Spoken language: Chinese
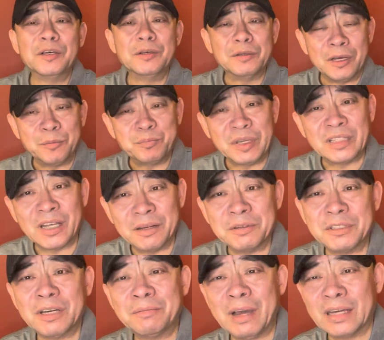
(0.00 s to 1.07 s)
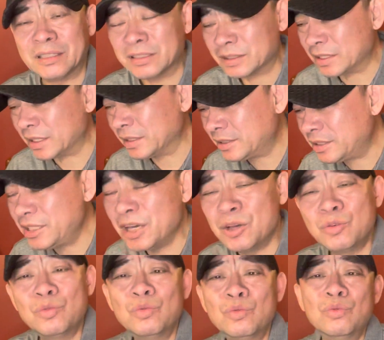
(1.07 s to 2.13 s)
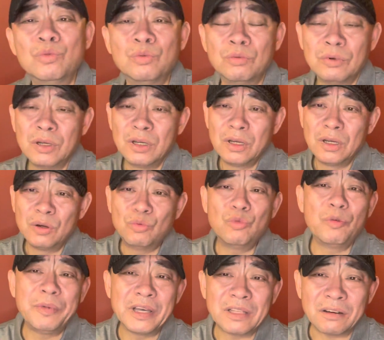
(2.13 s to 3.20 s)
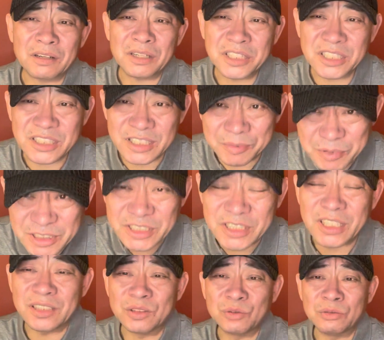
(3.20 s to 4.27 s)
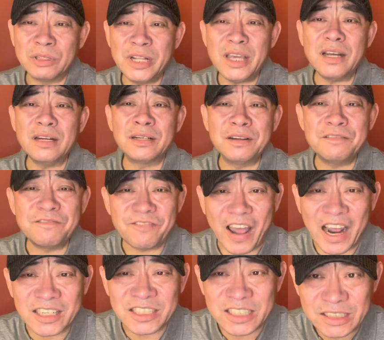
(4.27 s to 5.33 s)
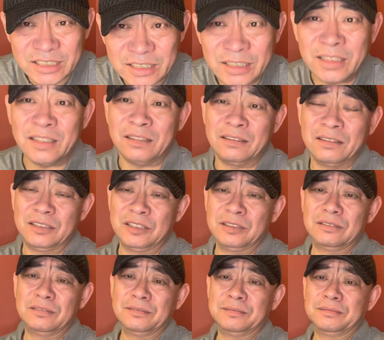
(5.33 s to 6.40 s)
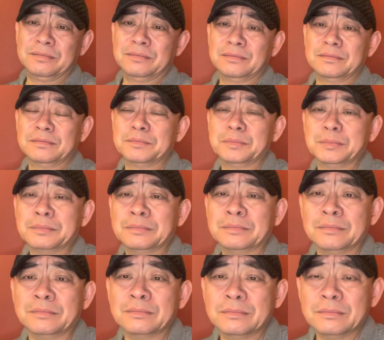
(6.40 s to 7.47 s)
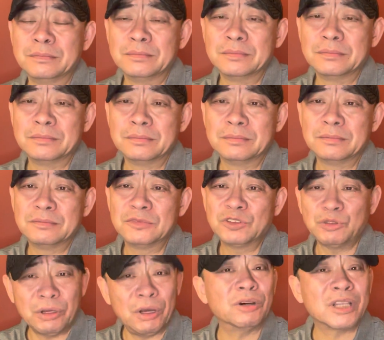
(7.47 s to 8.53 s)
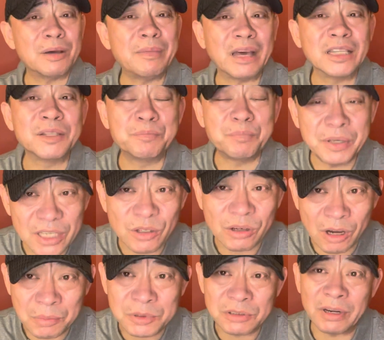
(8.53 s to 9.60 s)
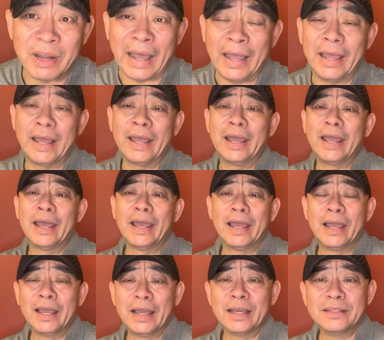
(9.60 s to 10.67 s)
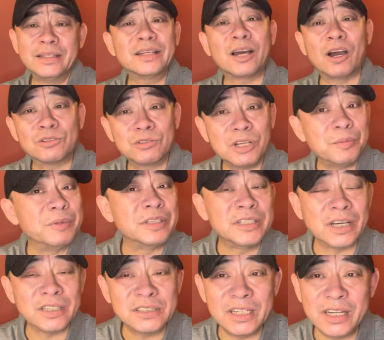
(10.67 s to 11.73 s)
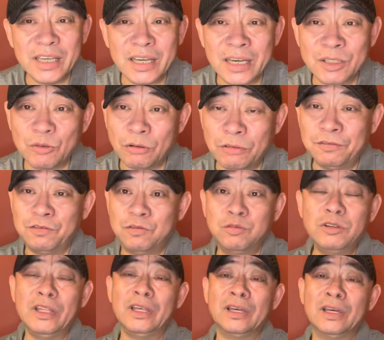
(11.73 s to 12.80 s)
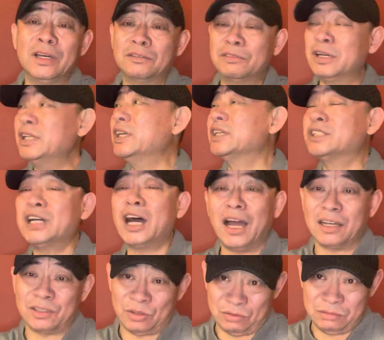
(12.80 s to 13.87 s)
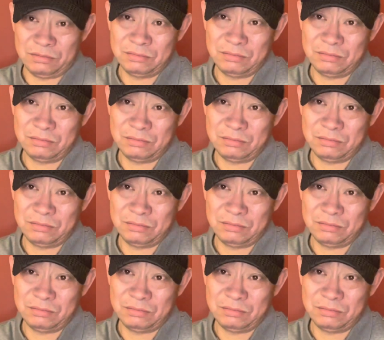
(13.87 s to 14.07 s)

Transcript: 啊，被他们他妈的给玷污。污蔑到了什么程度，令人发指。嗯，最后他妈的你屁都搞不出来，你搞出来比江青厉害的，我服你，我跟你唱都，